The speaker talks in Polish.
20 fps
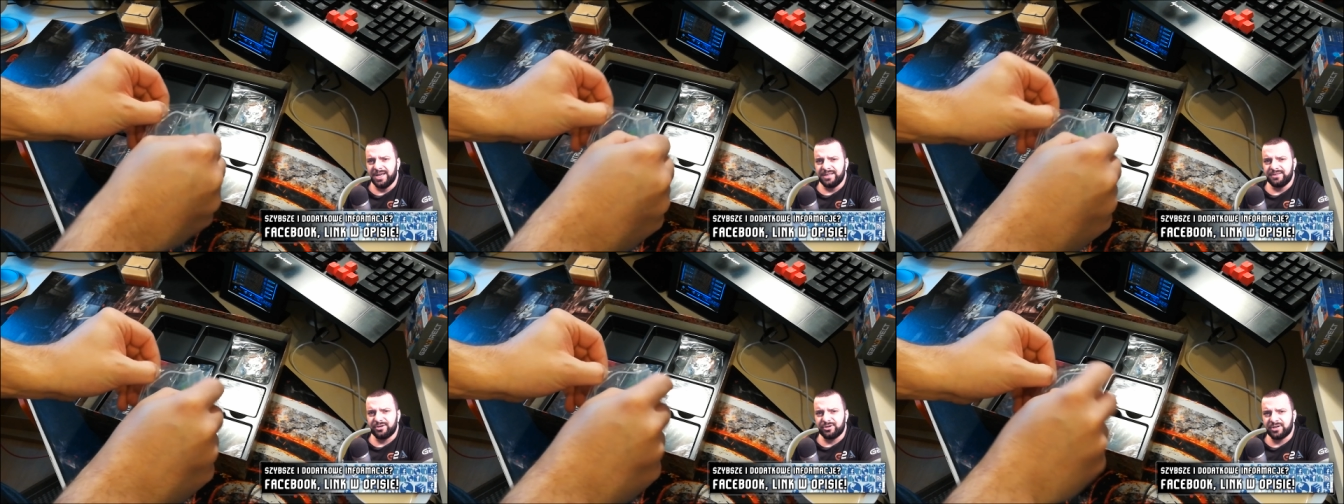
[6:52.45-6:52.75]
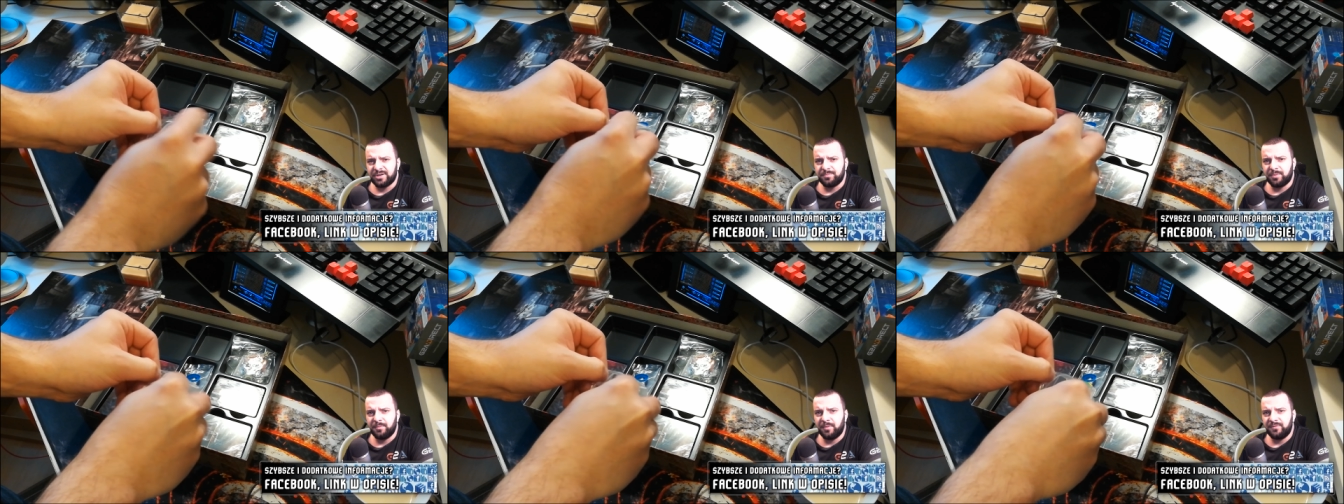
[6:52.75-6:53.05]

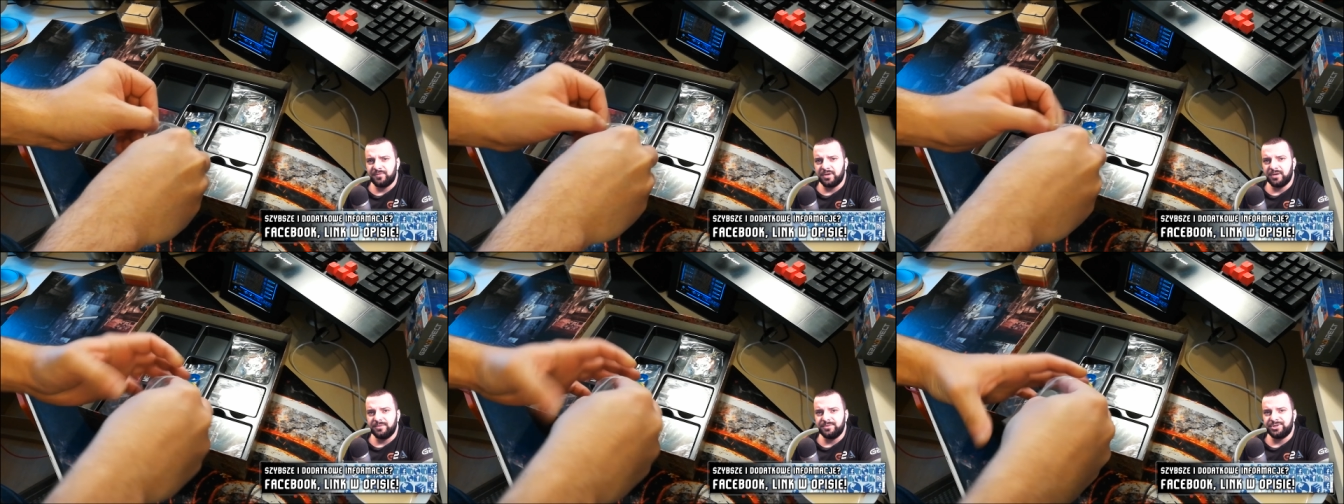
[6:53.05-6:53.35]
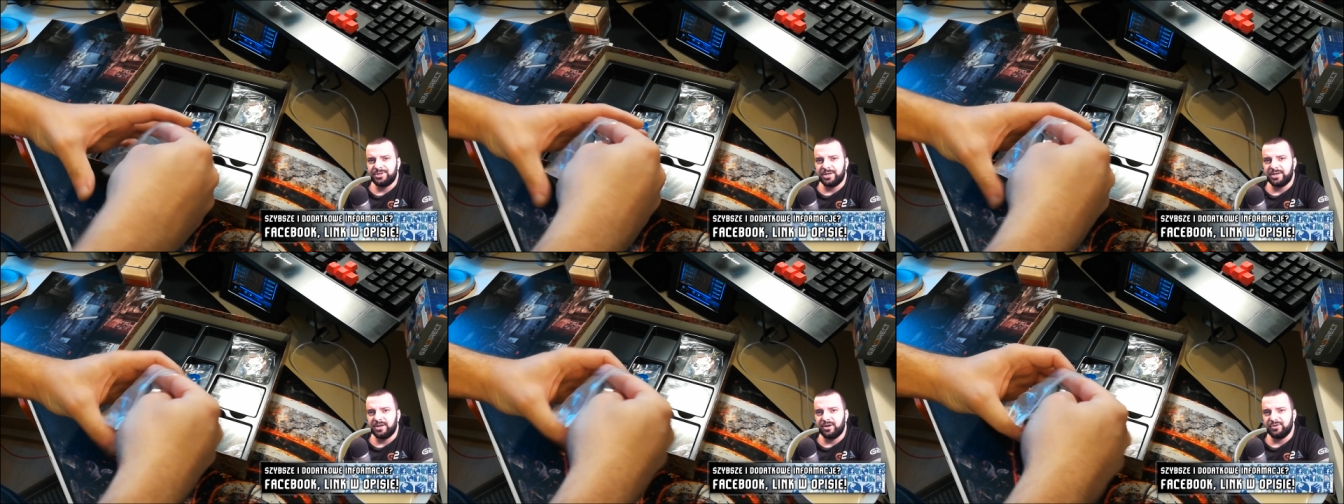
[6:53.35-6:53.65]
Trochę pobawiłem
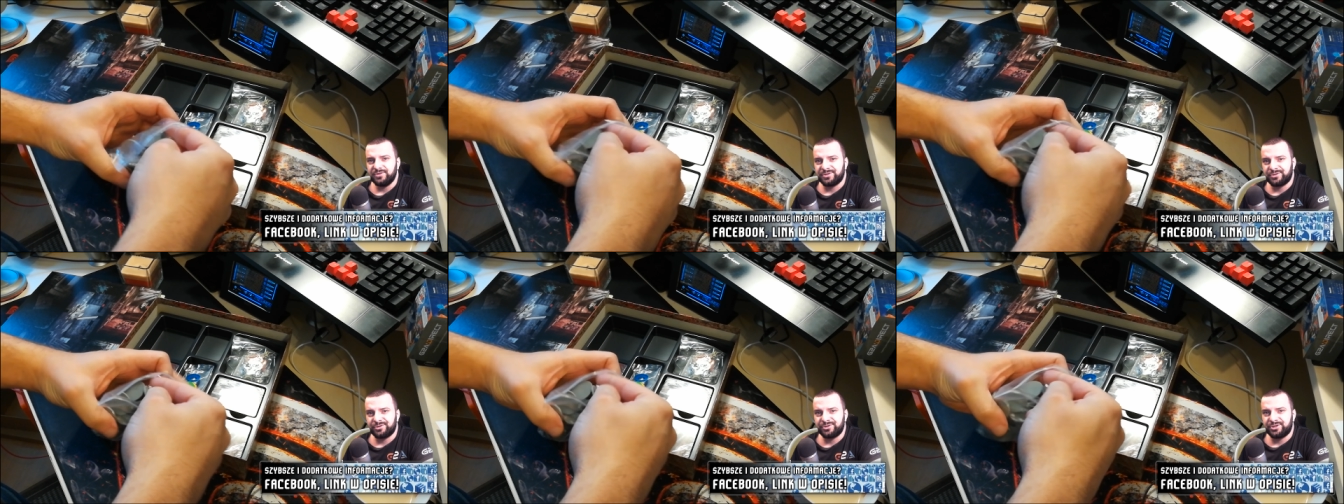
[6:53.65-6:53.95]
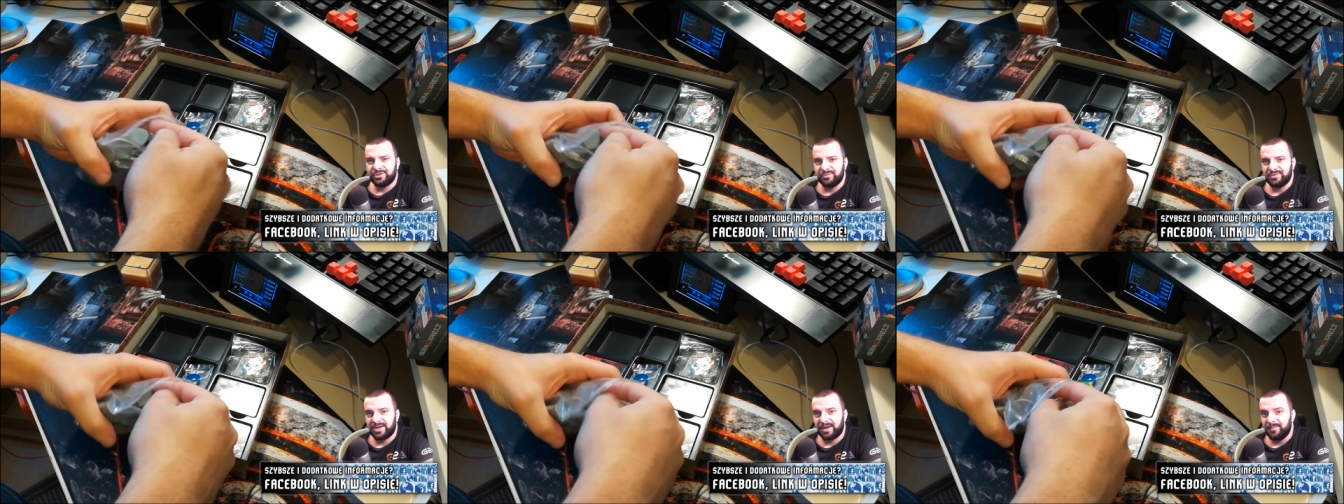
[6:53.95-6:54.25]
się
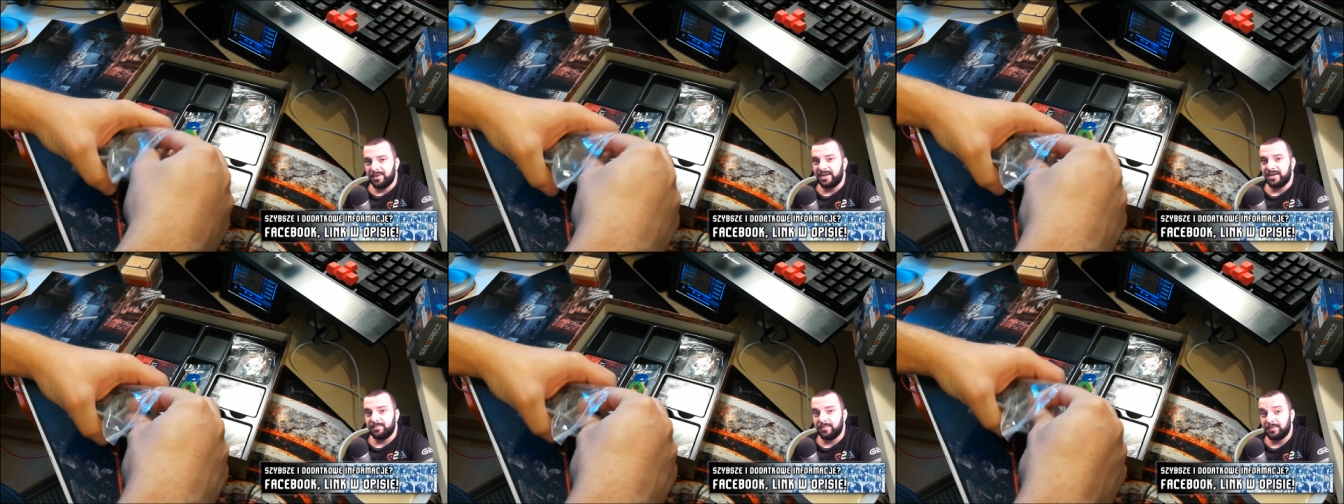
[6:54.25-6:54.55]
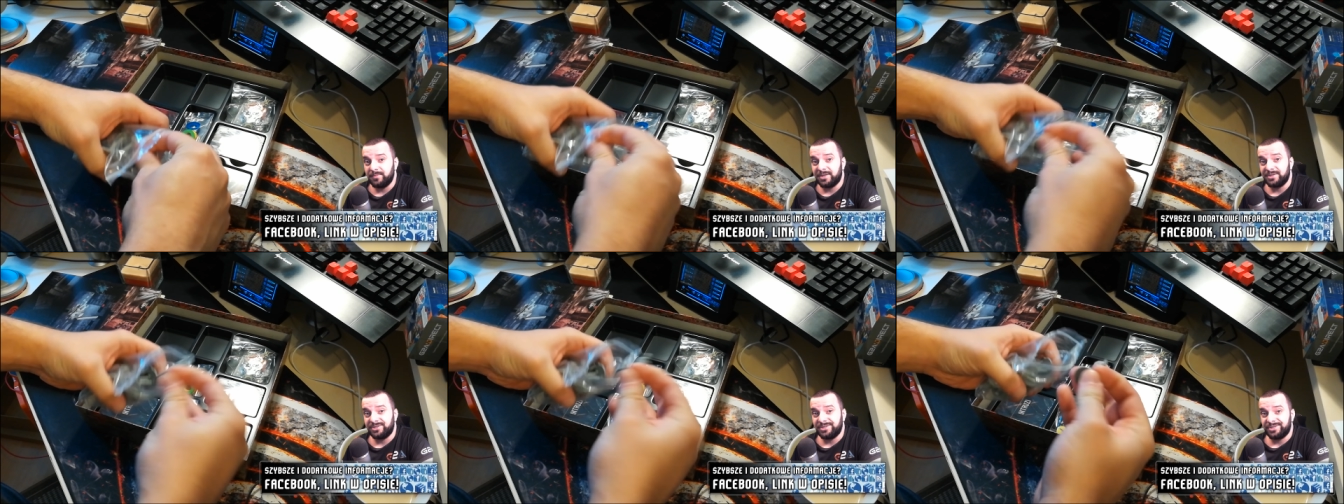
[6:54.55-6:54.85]
ostrością kamery,
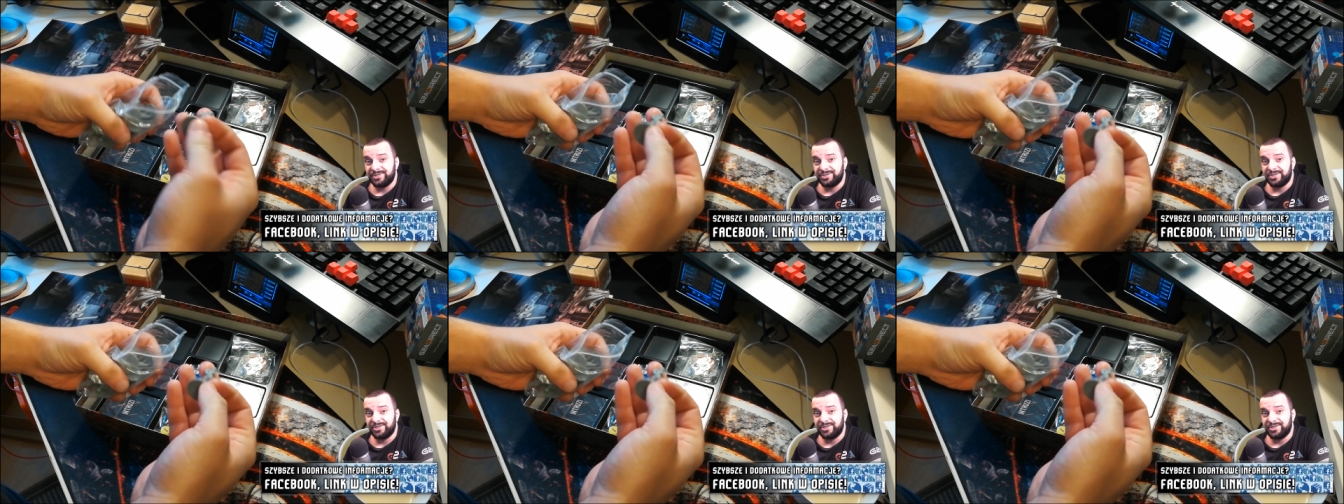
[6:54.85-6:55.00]
mam nadzieję,